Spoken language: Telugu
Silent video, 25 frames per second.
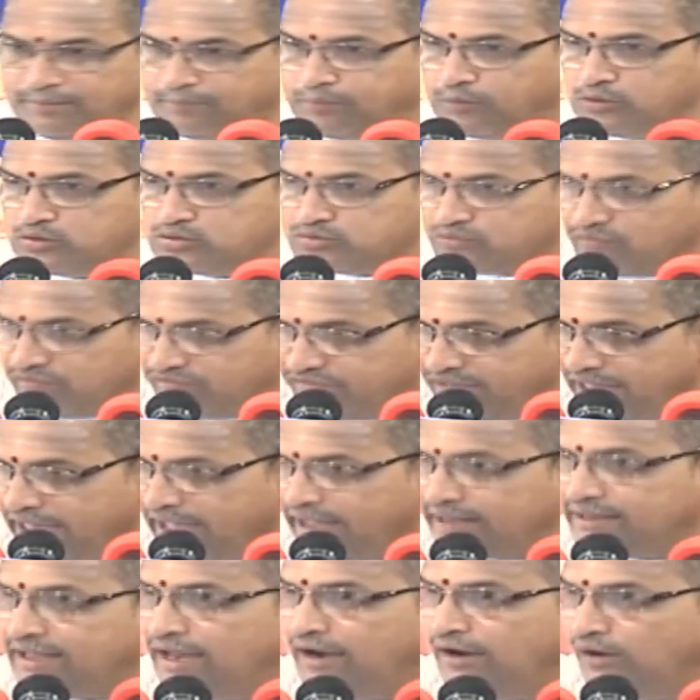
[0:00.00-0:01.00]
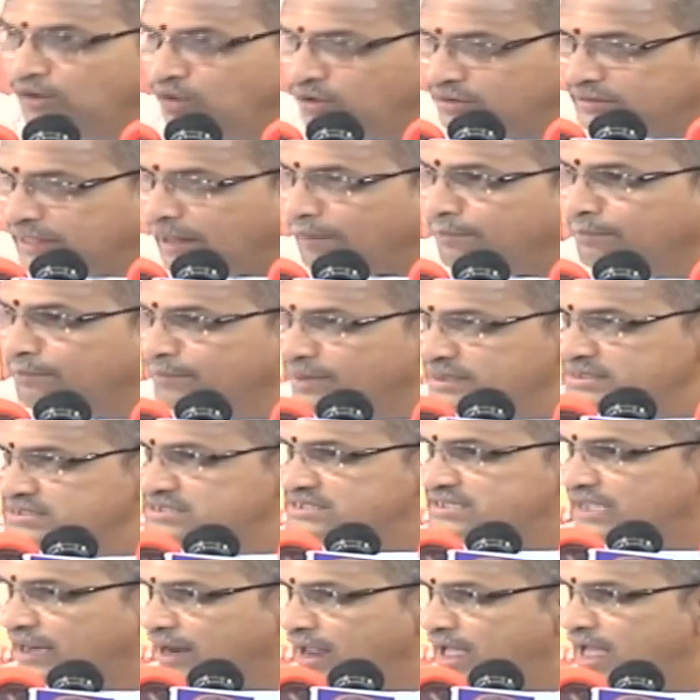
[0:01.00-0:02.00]
ఇప్పుడు వేదంలో
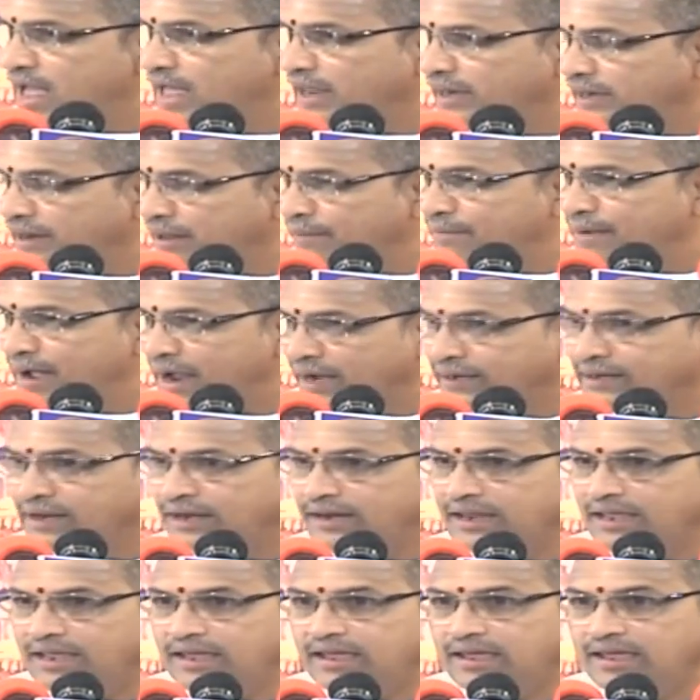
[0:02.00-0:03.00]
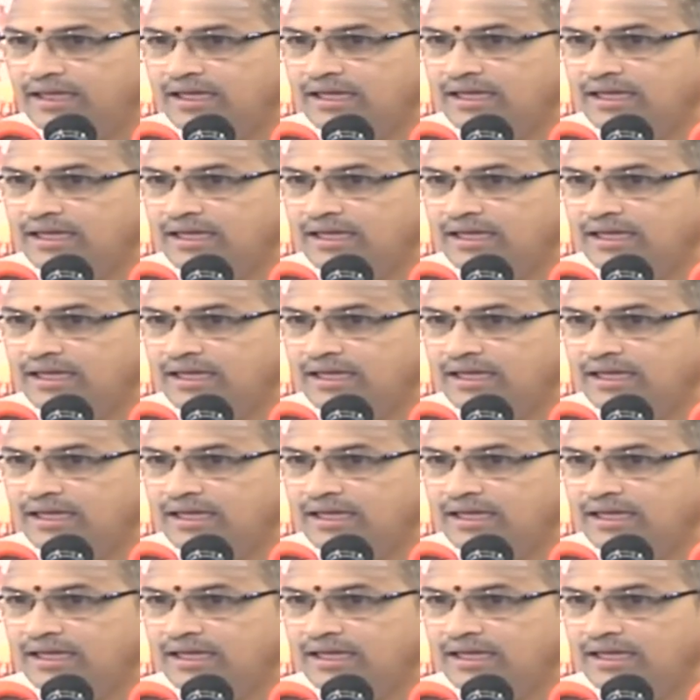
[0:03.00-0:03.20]
ధర్మంచర అన్న మాటని